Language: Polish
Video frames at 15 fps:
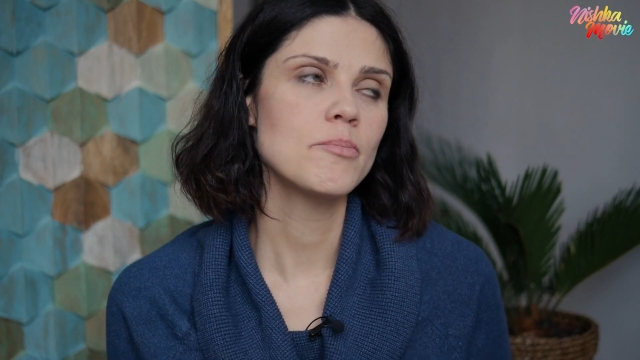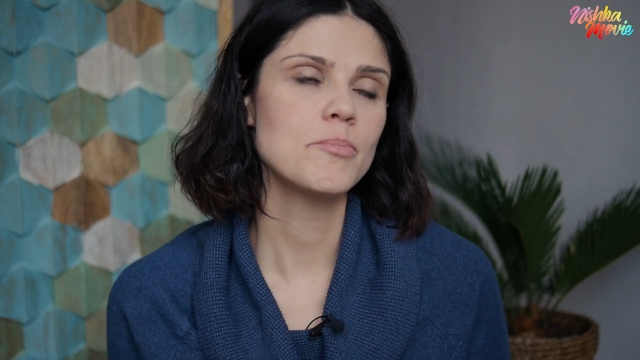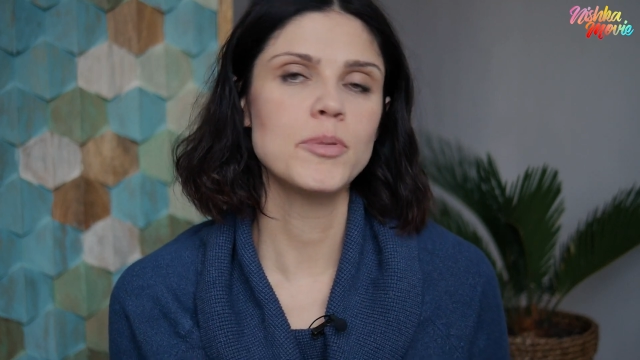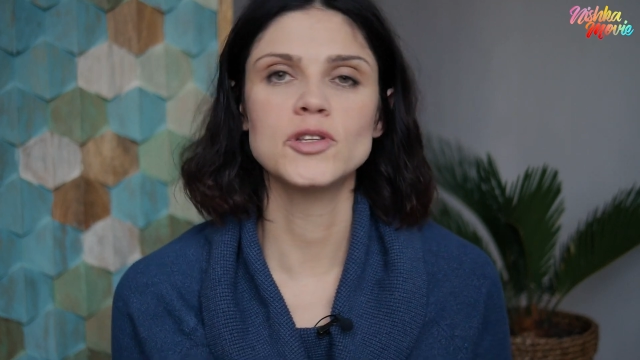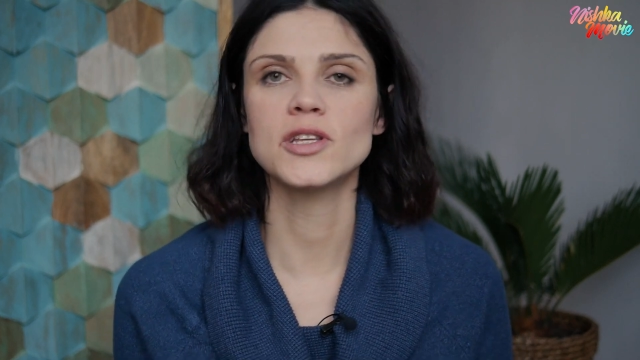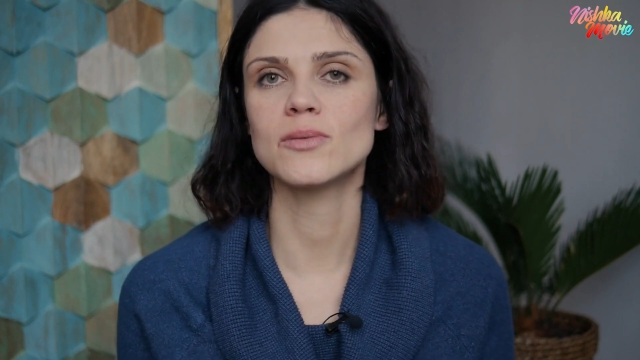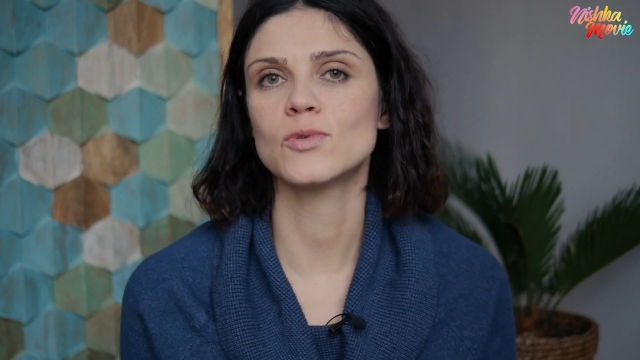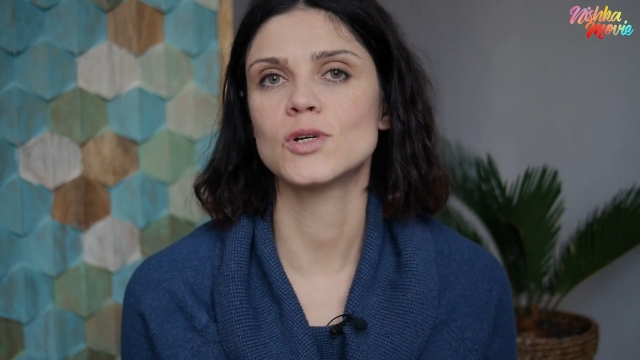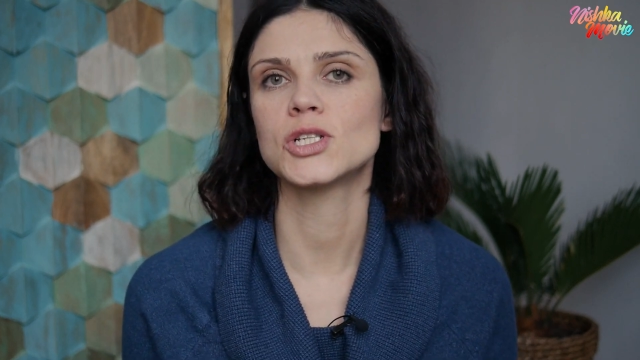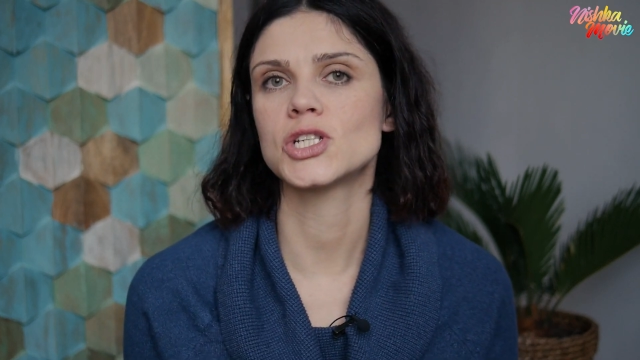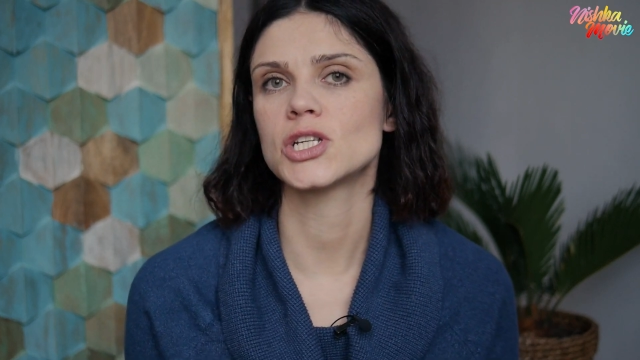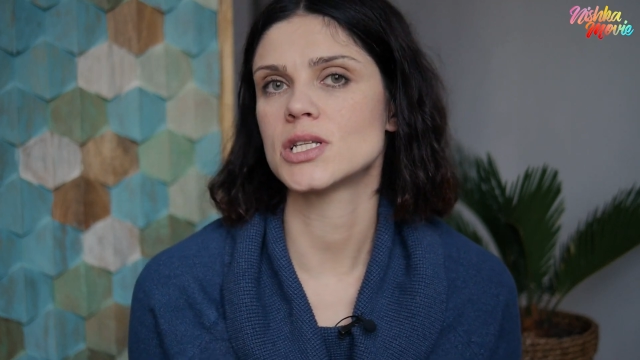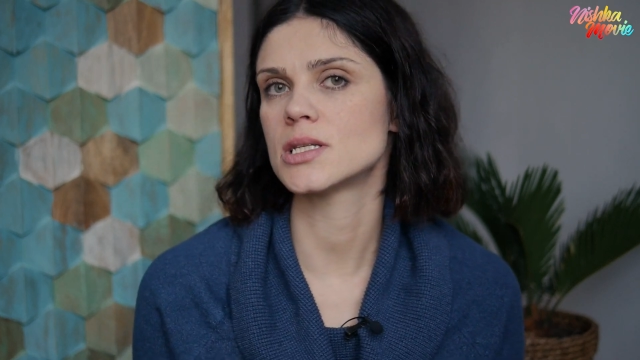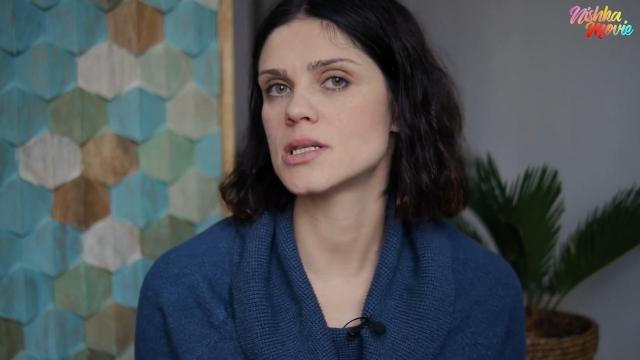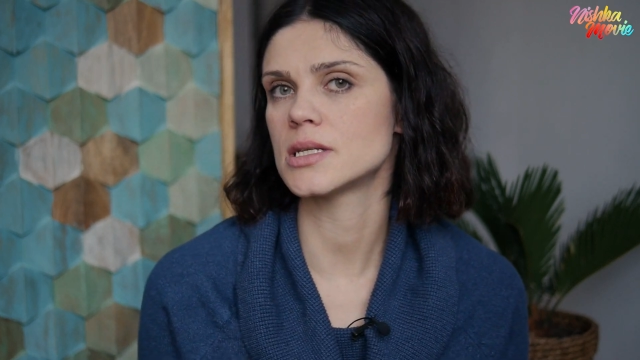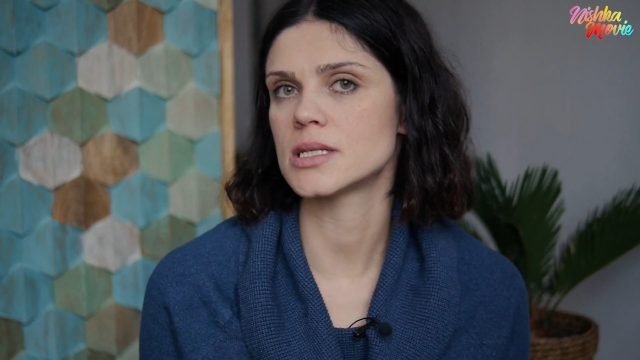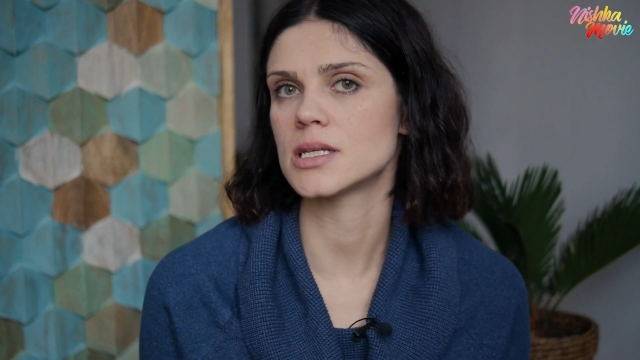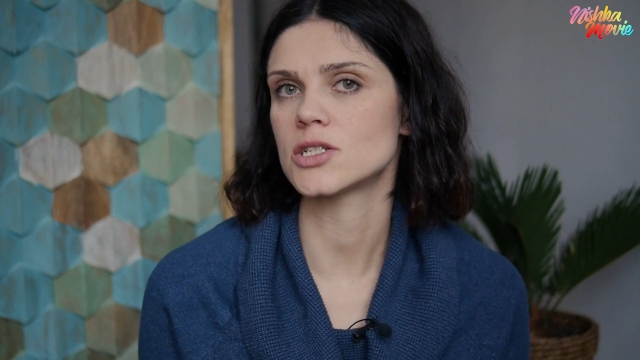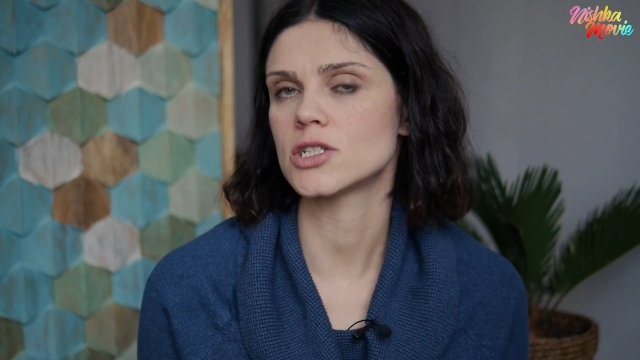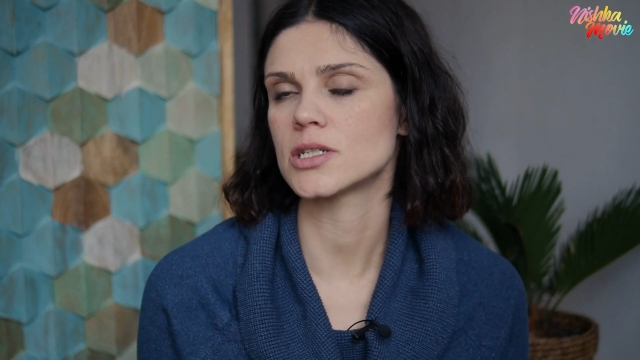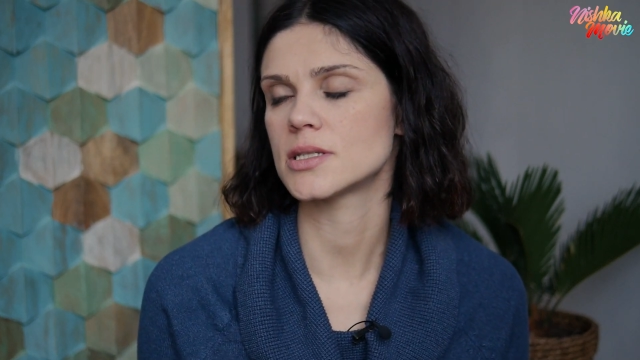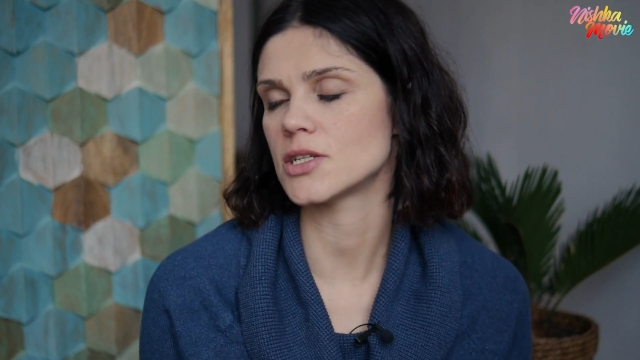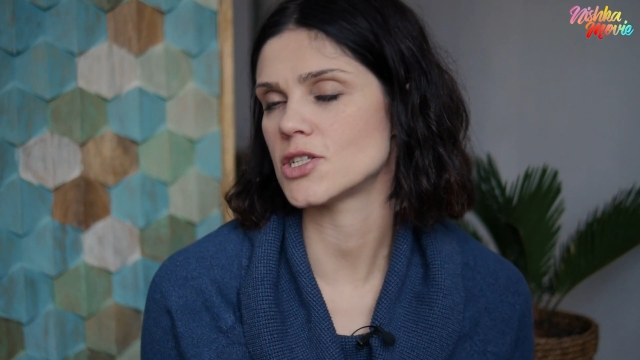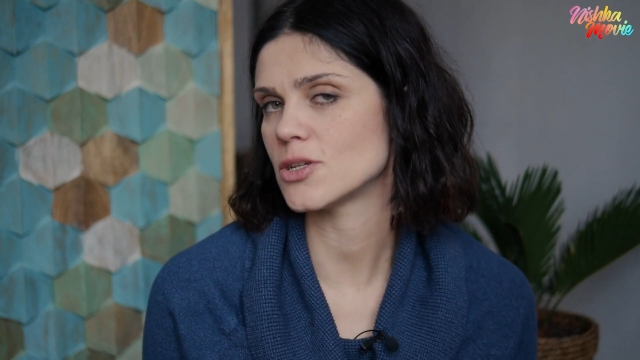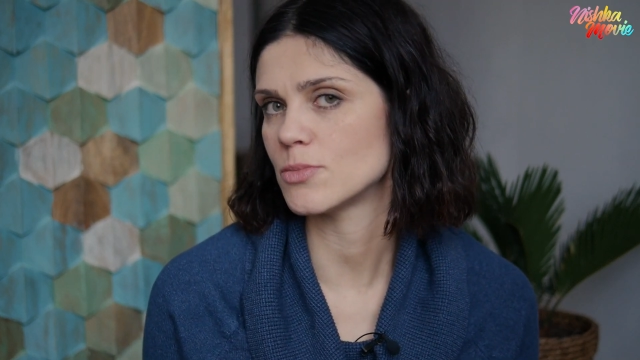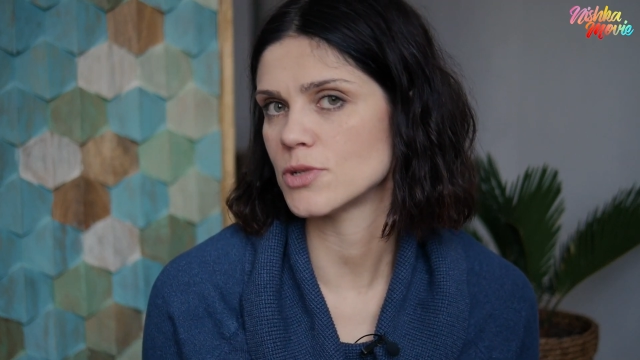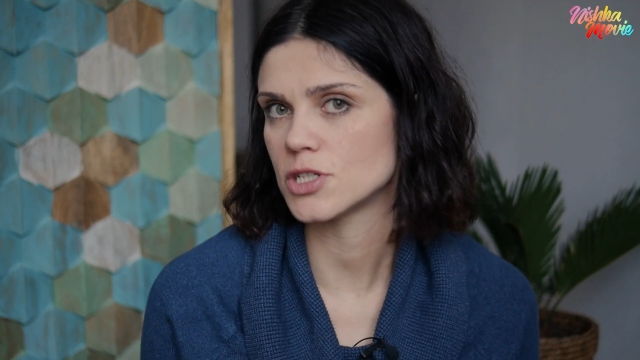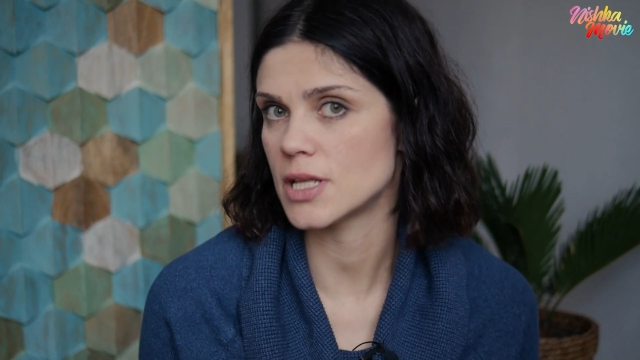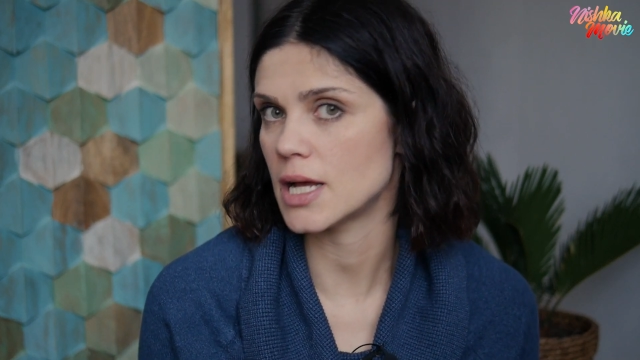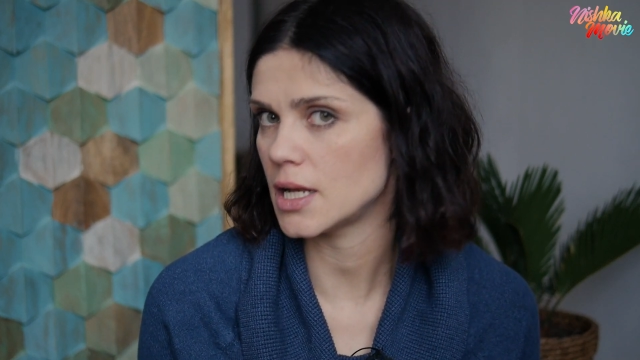podejmujecie decyzję, czy chcecie
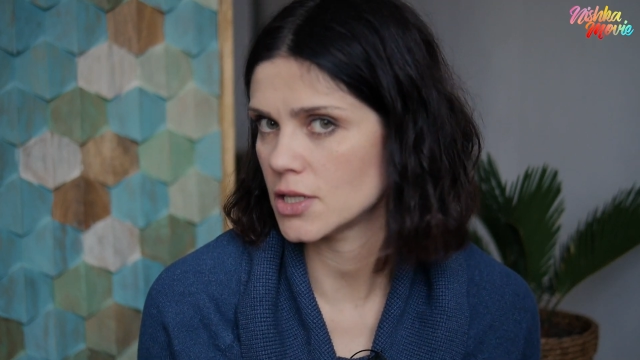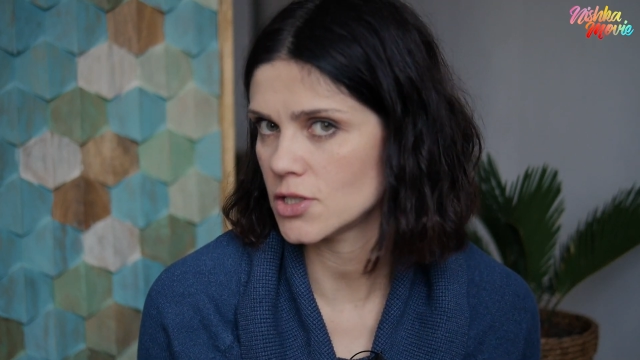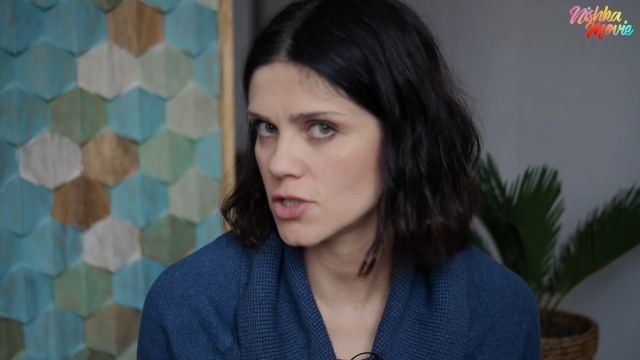być dalej,